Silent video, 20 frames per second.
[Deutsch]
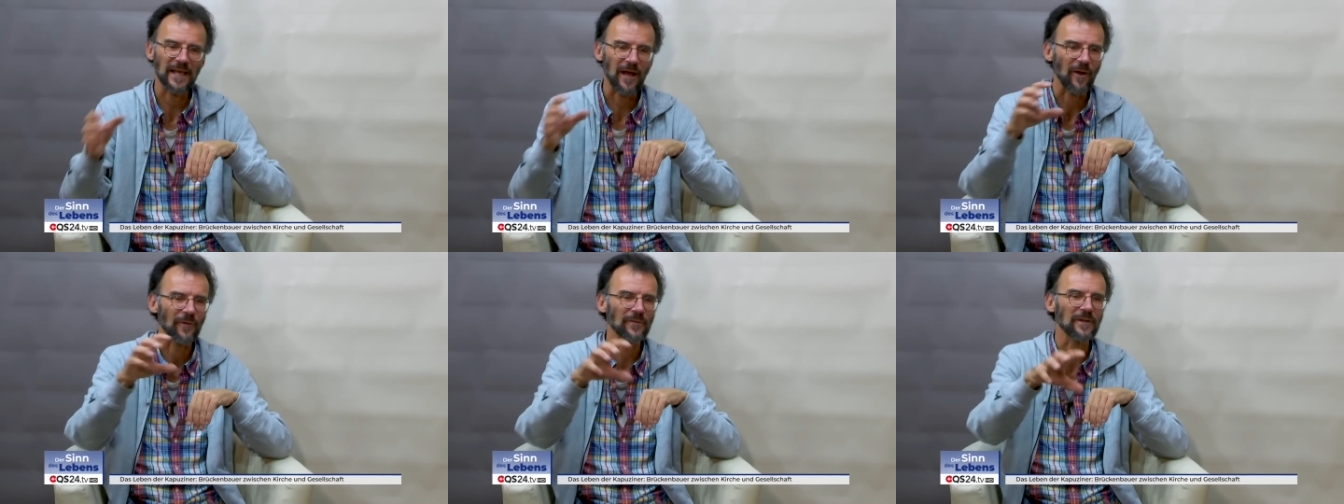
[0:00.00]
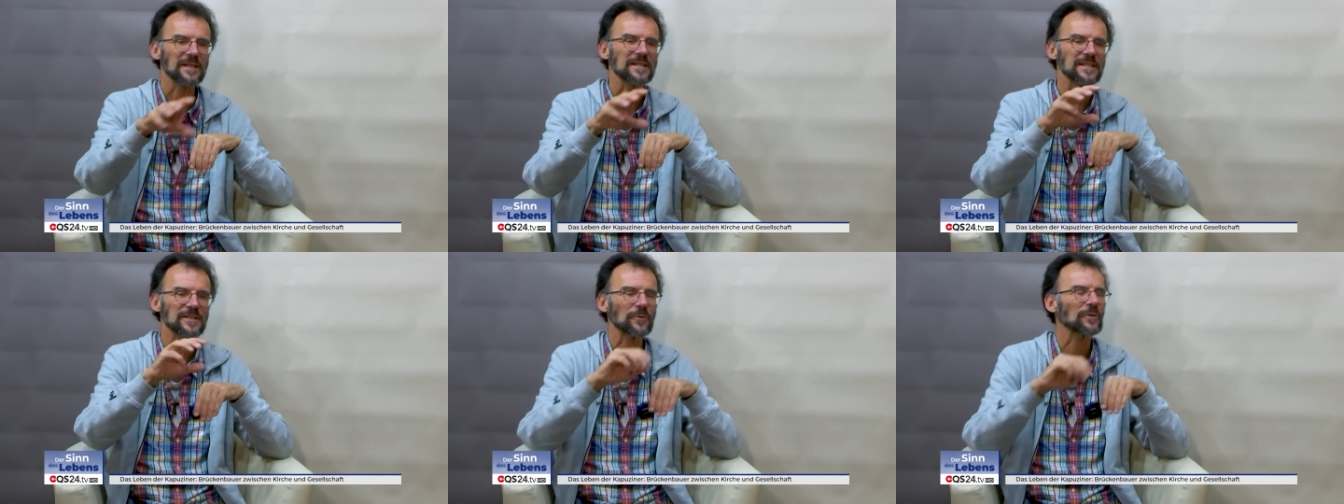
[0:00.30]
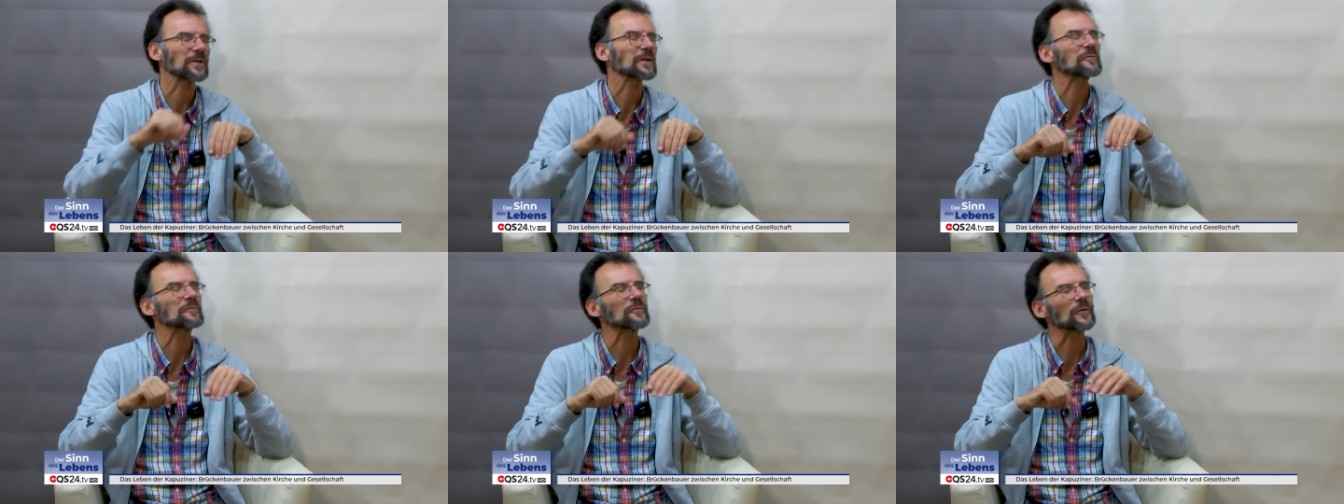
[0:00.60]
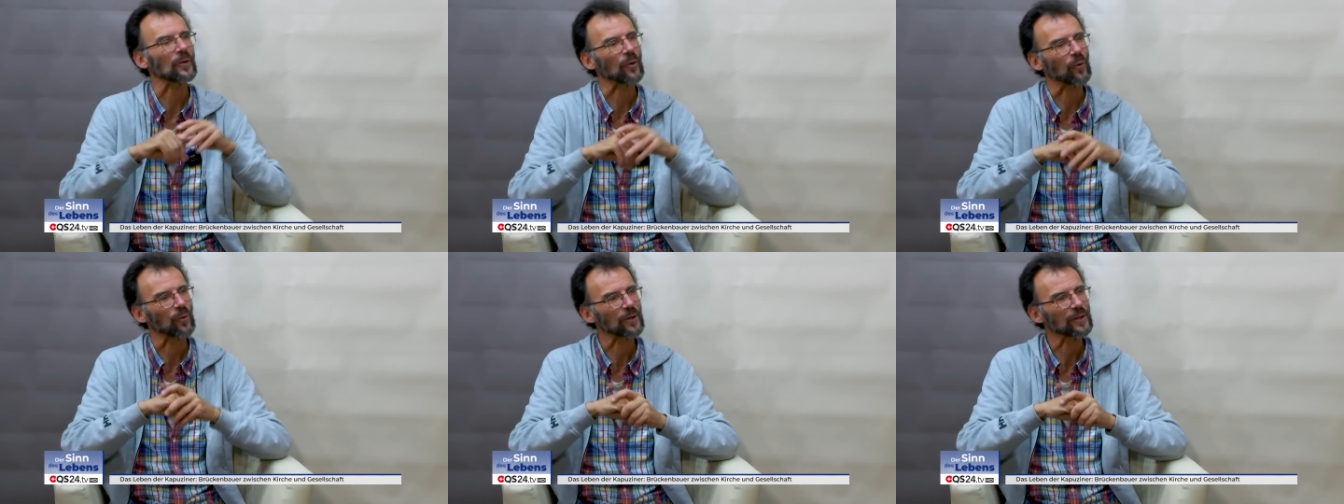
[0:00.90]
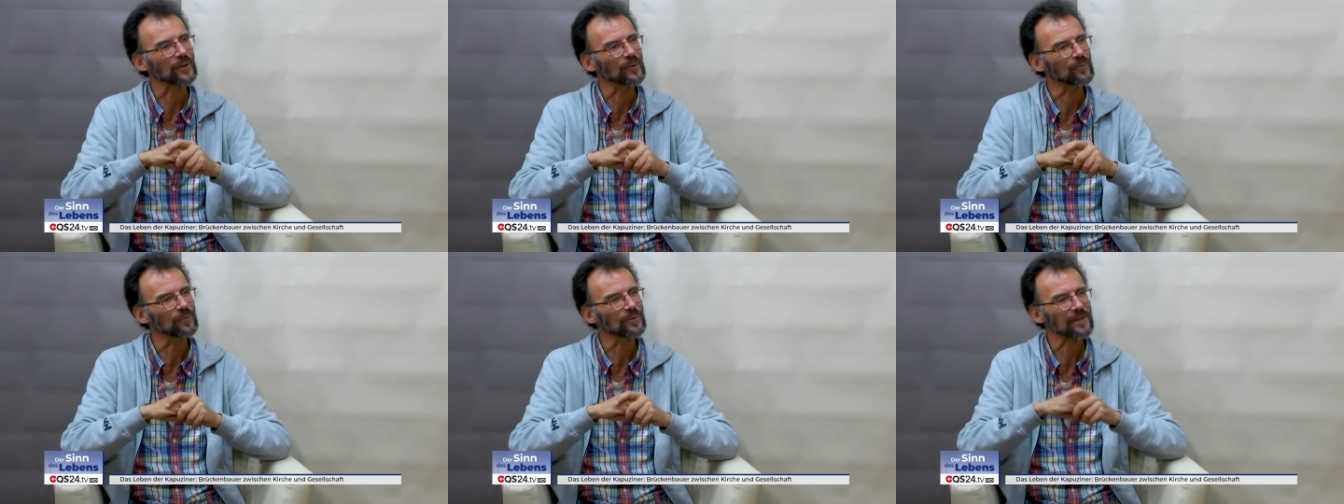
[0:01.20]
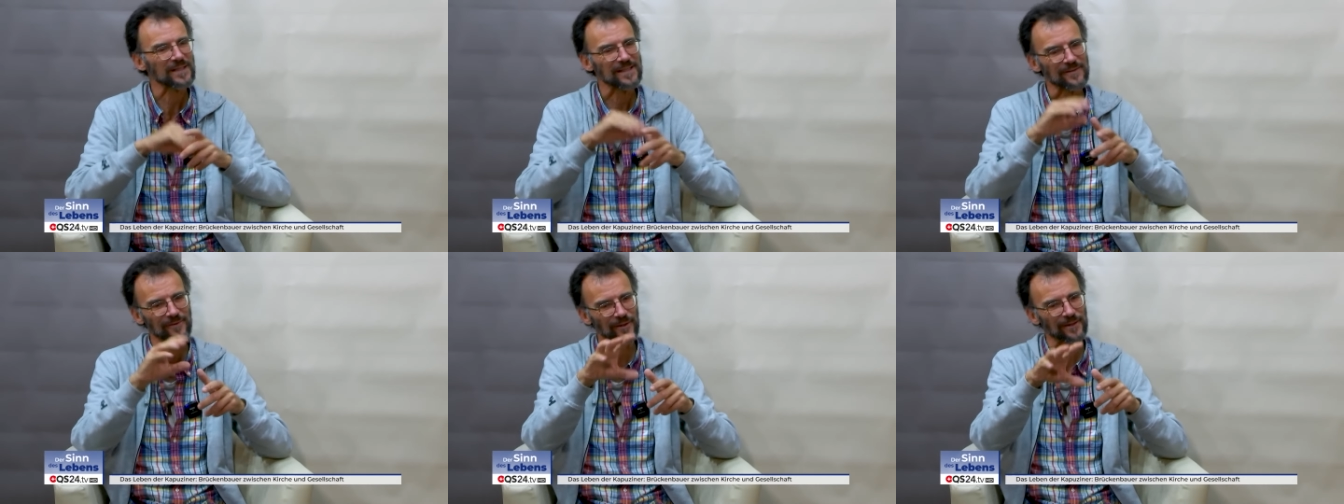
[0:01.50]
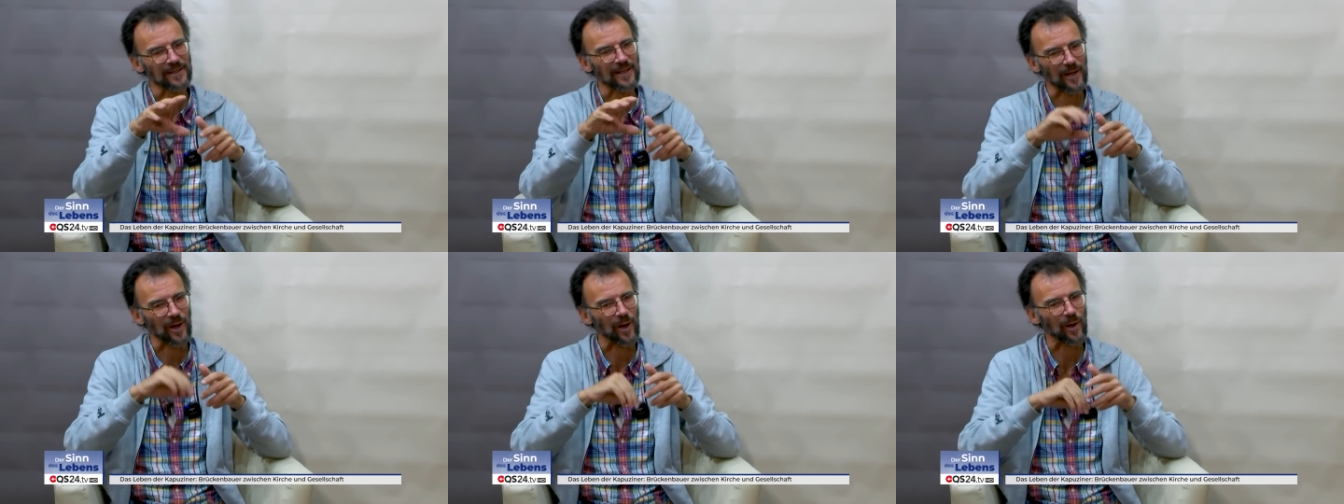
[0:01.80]
die anderen sorgen für Ordnung, das
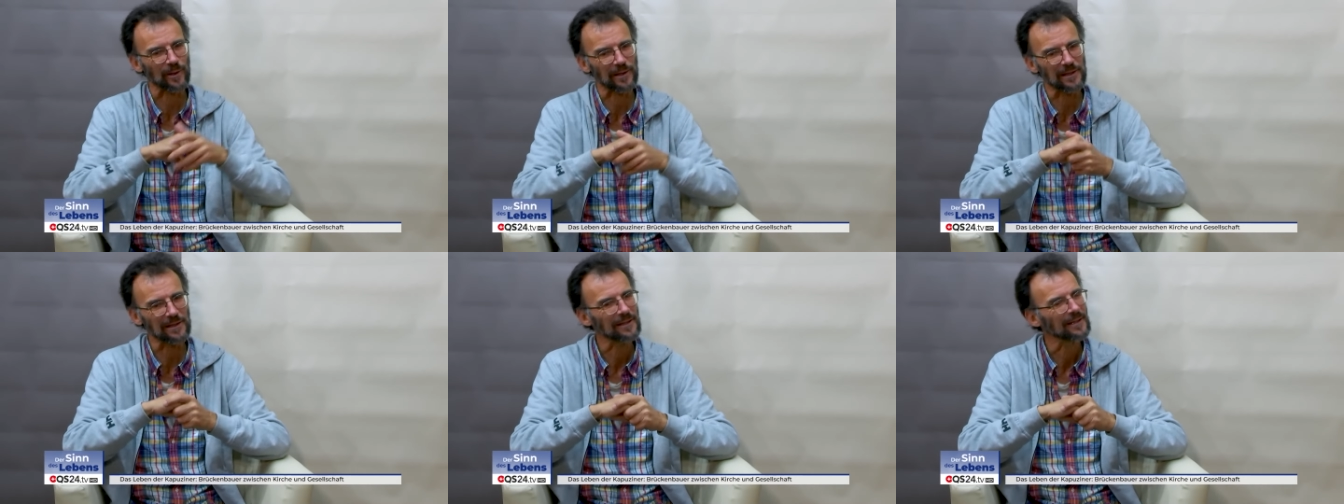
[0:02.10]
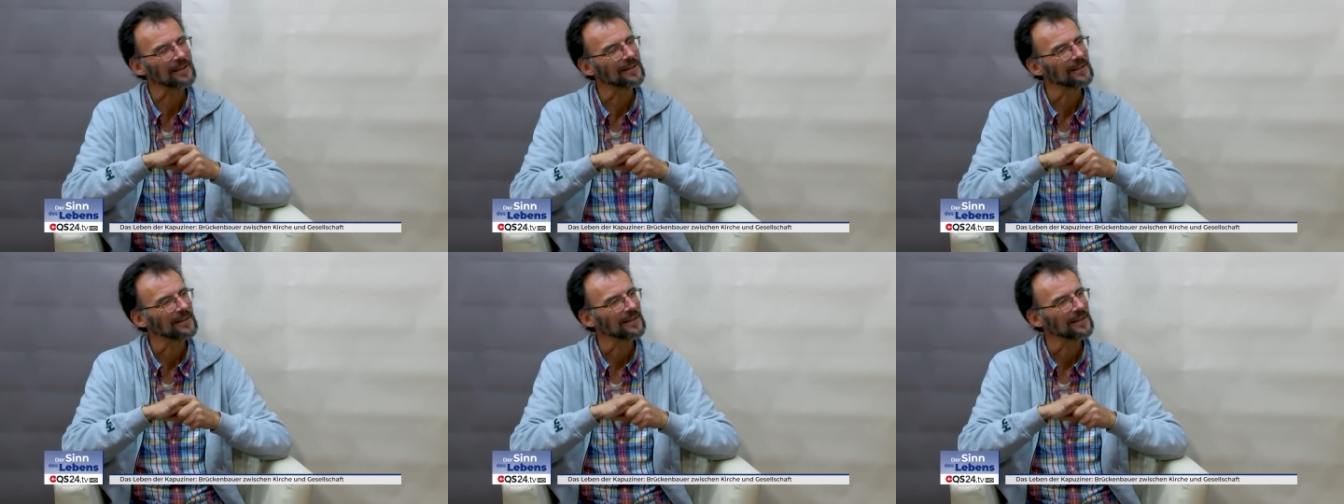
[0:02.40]
war der Adel,